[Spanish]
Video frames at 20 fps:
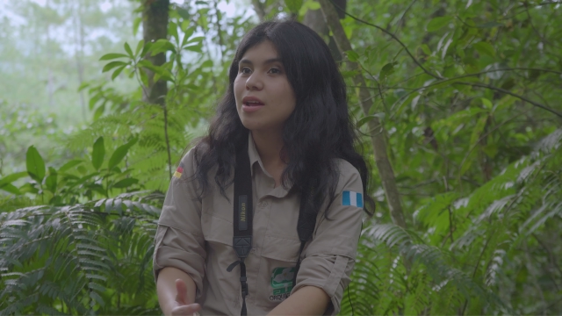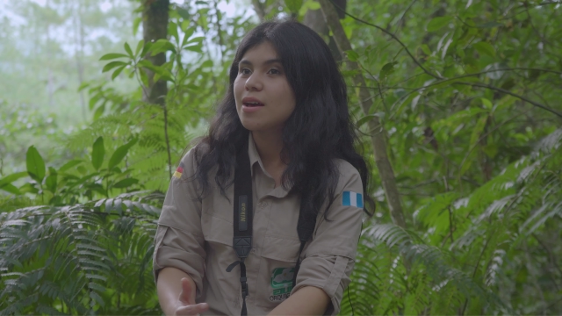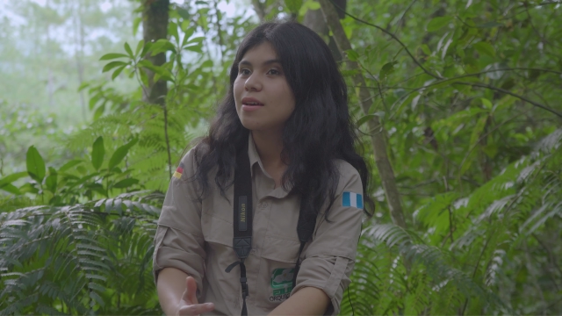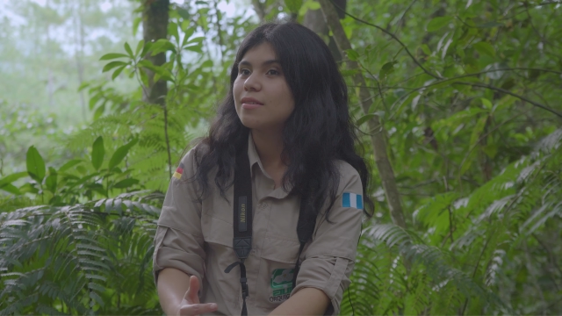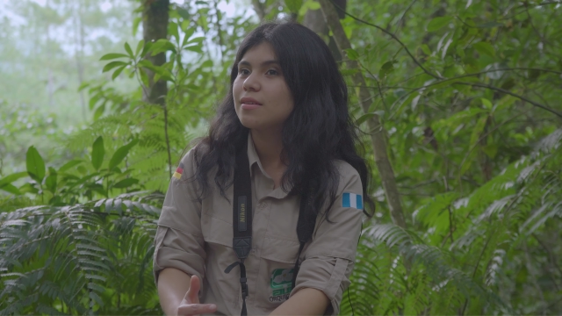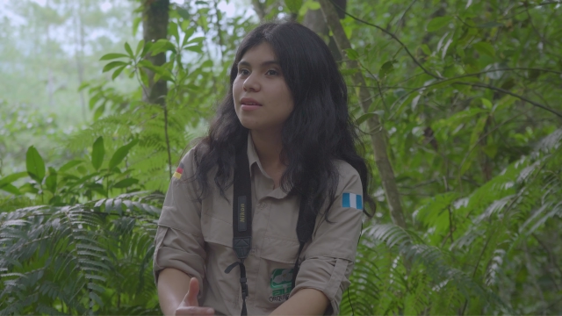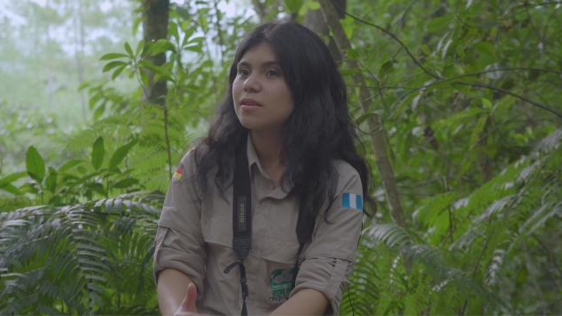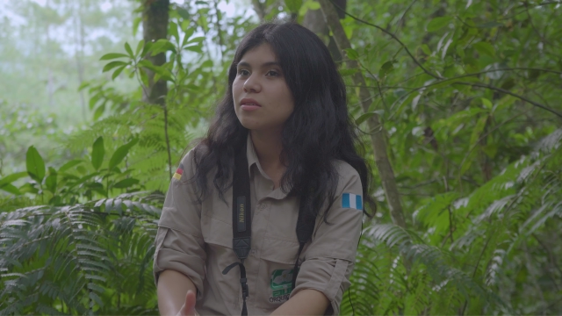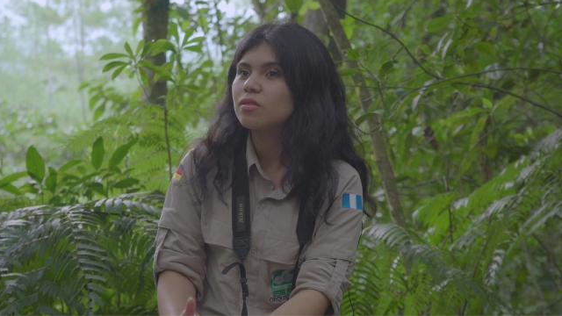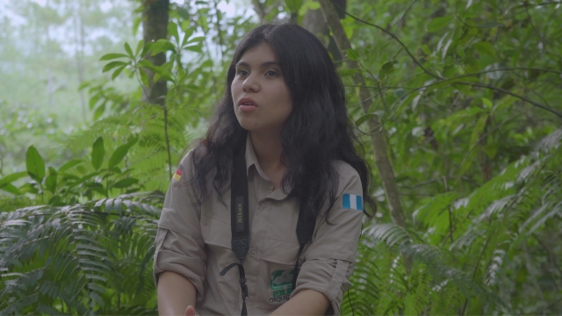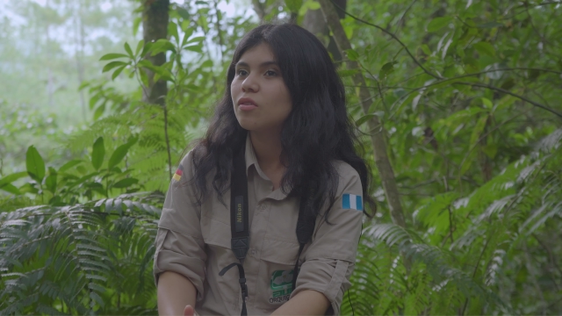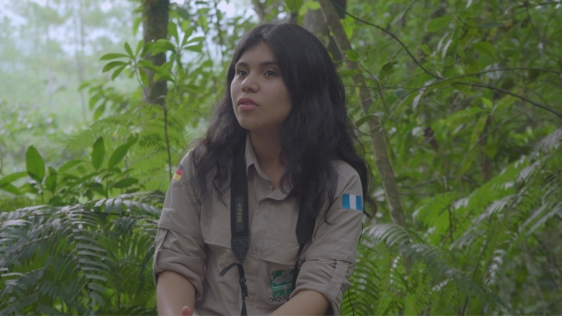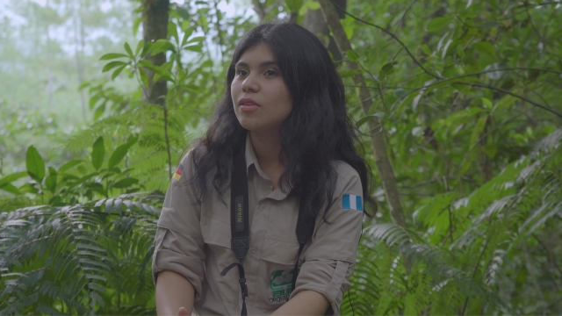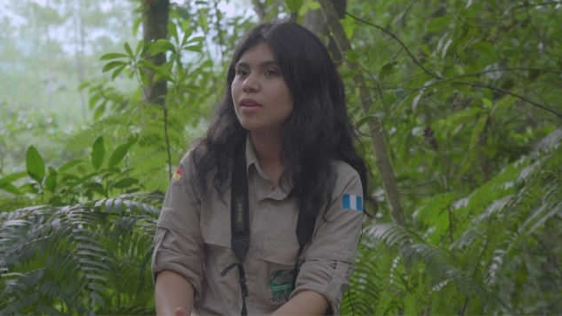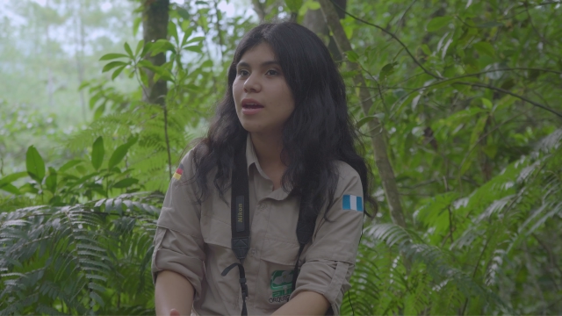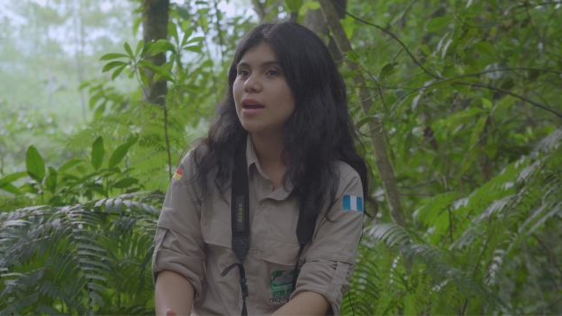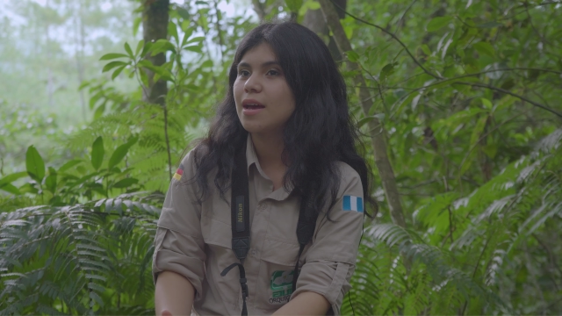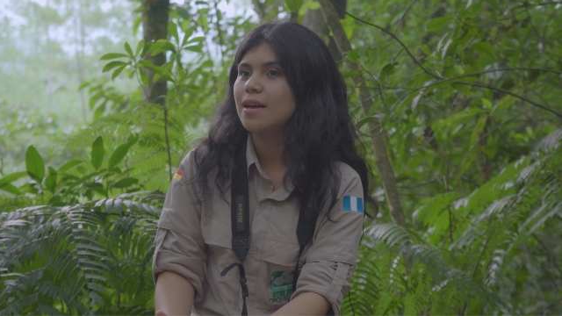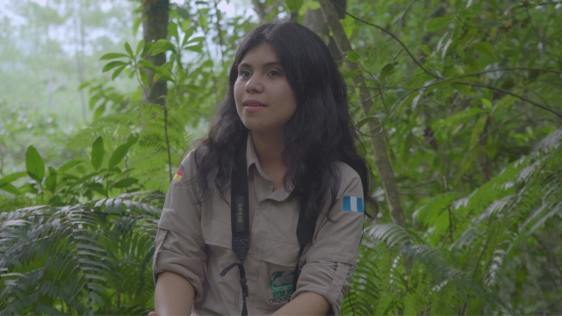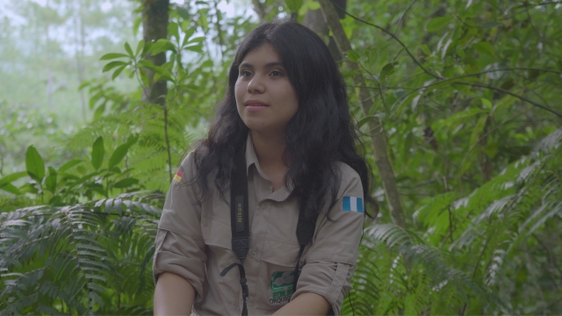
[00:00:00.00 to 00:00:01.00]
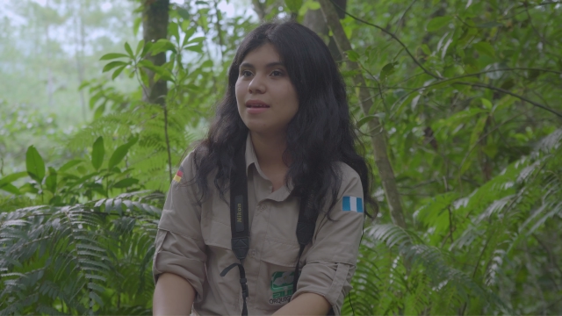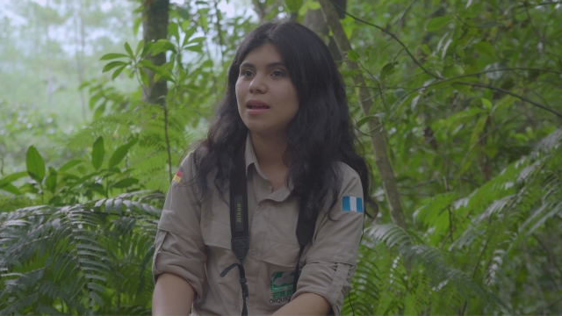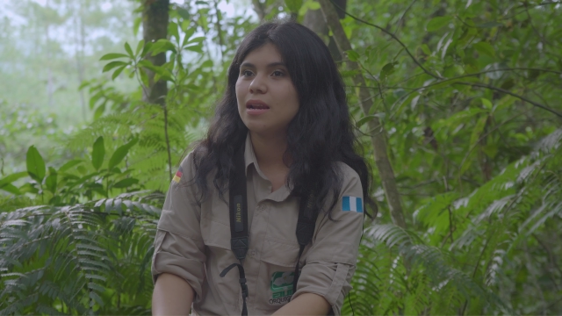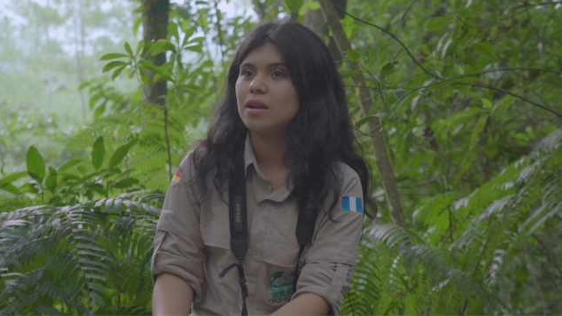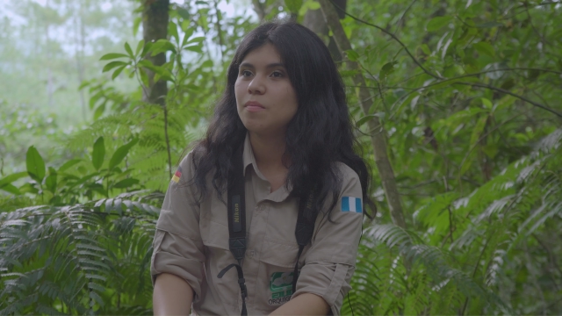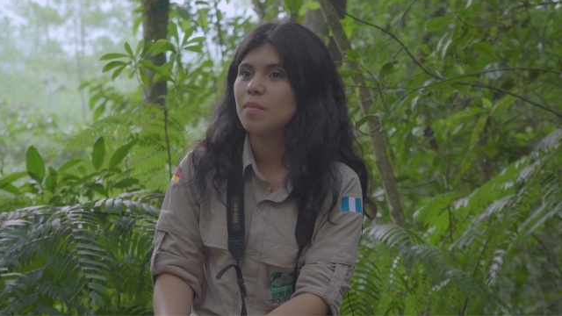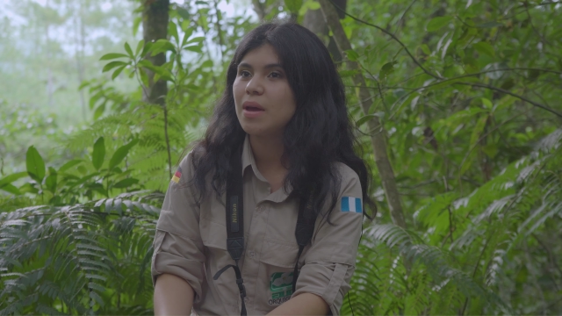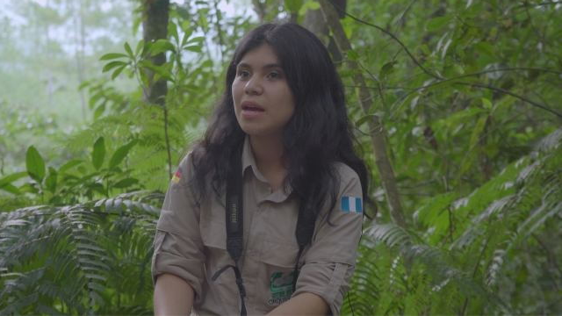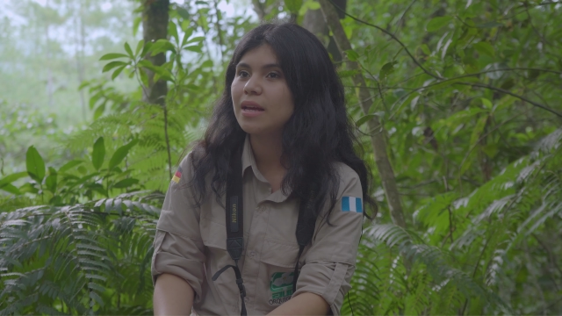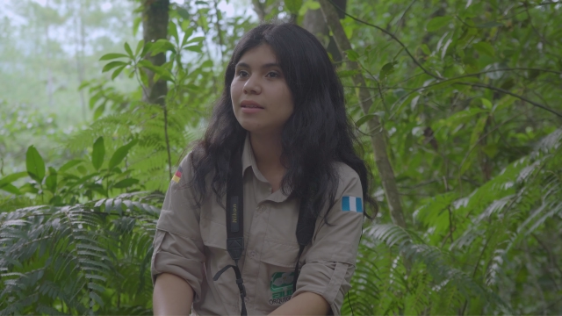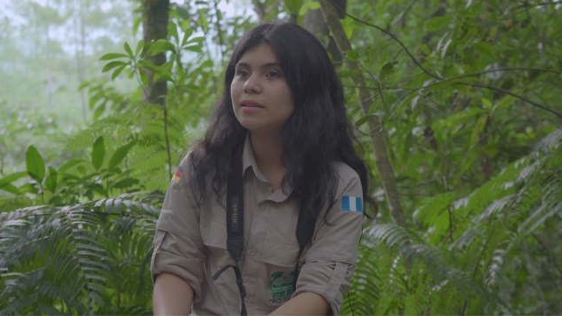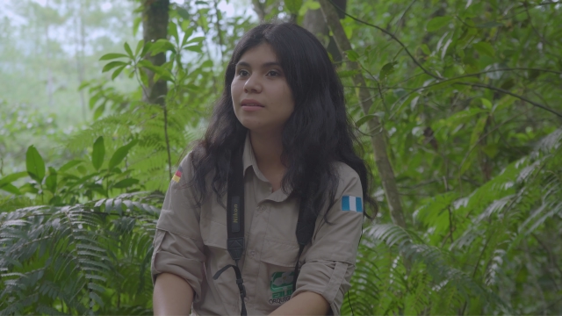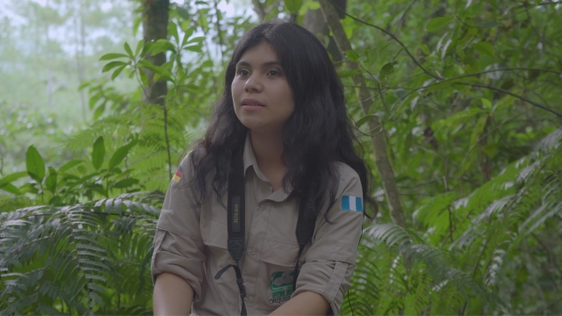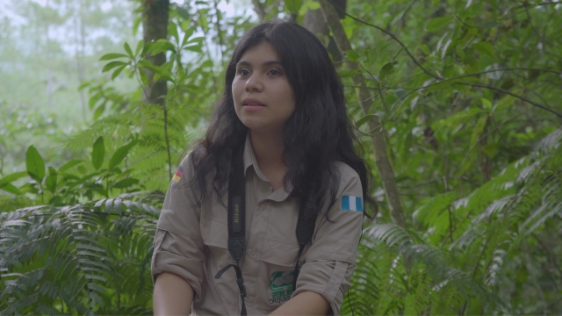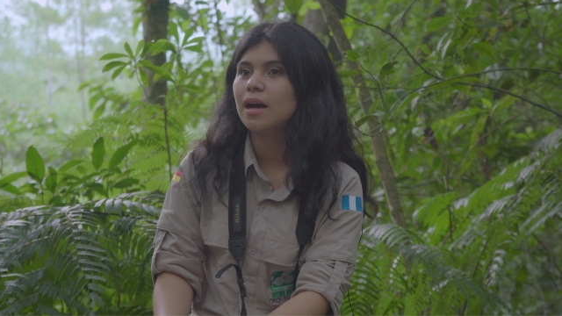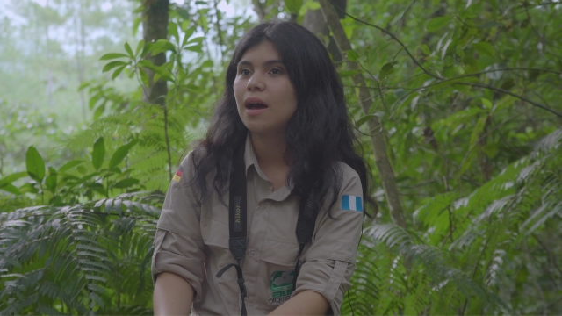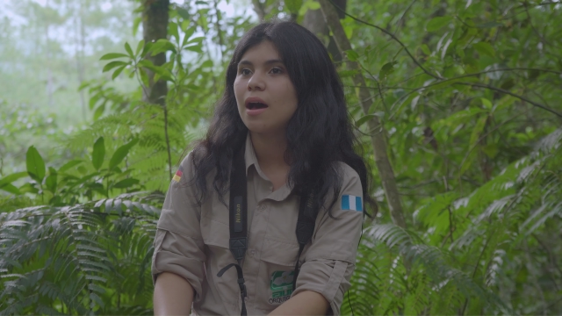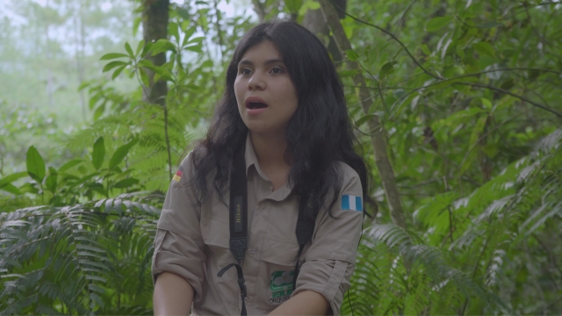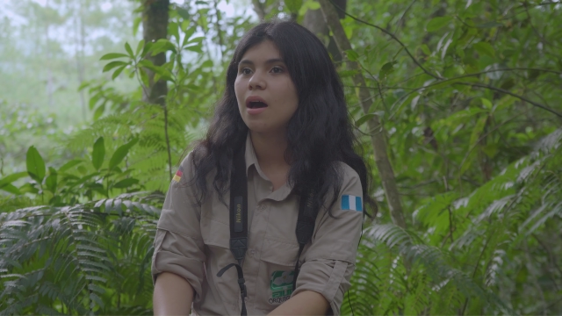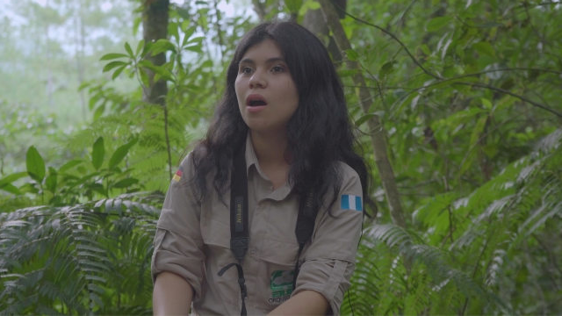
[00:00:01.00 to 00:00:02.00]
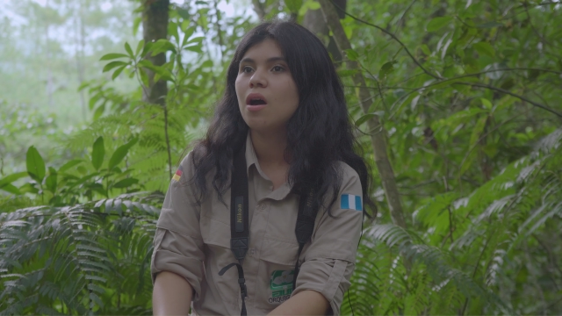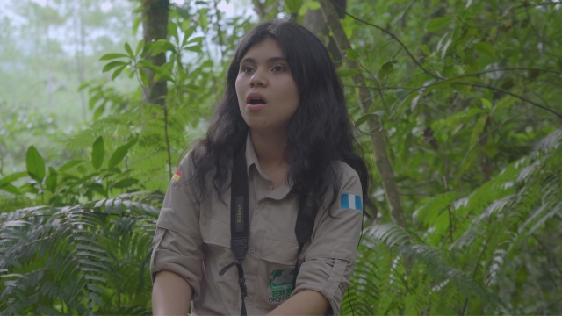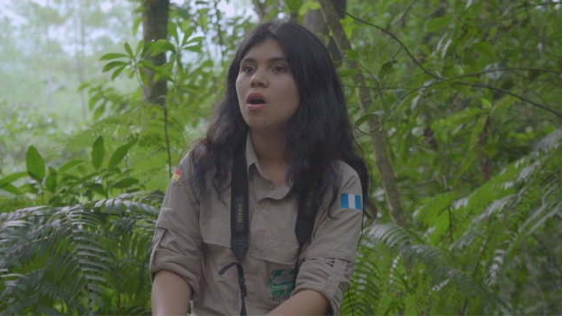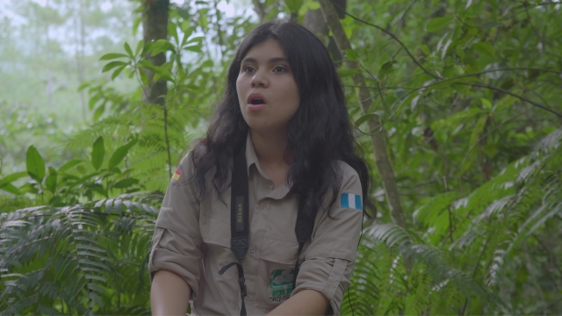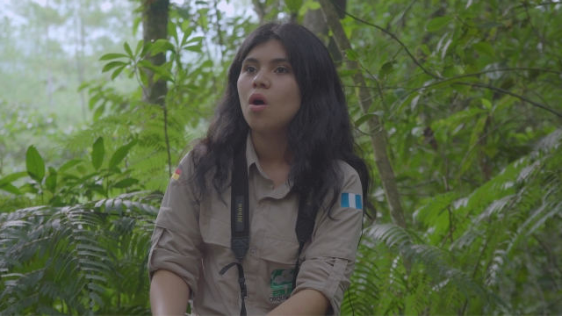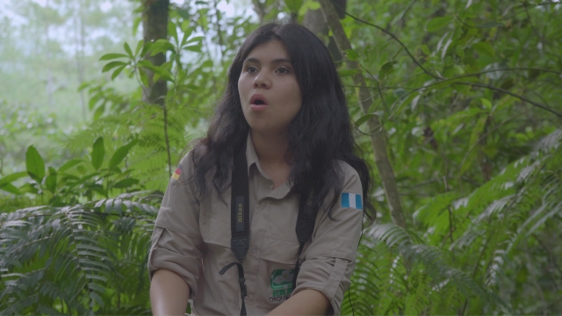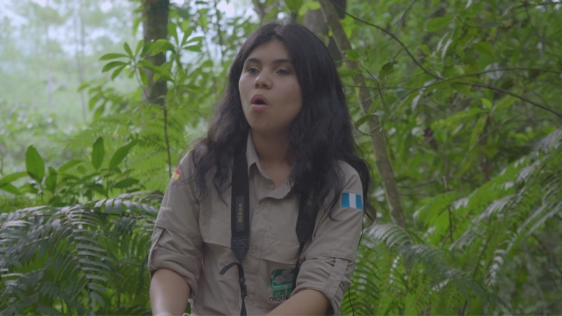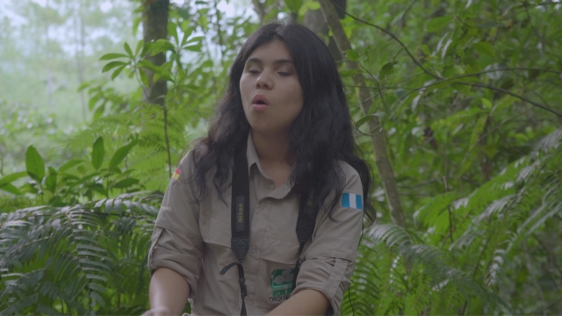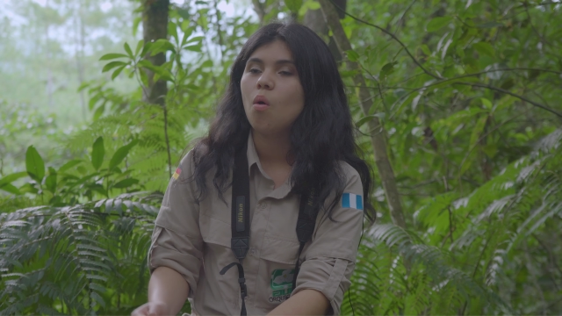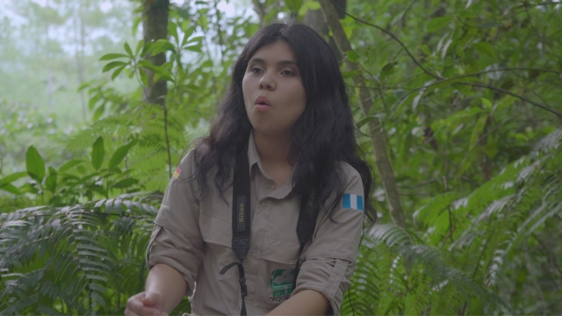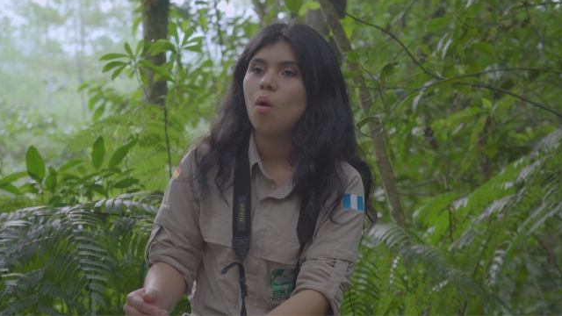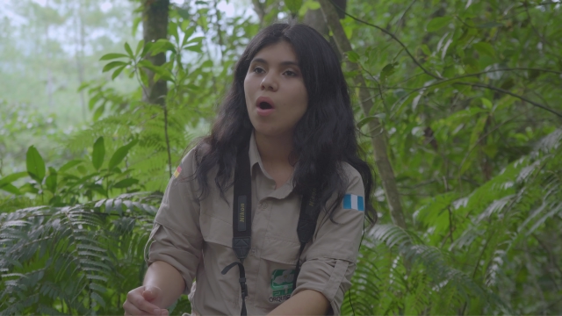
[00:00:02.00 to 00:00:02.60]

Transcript: qué horas es donde ella se alimenta,